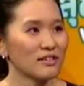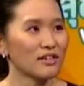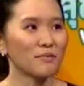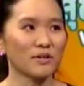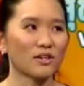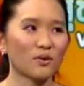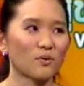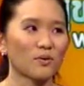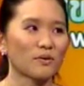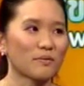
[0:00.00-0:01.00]
เยอะๆ มันก็
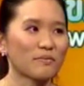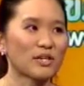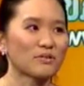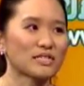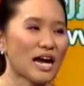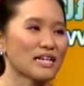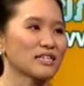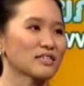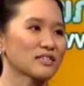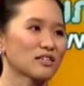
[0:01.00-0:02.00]
คงไม่รู้จะอาจจะ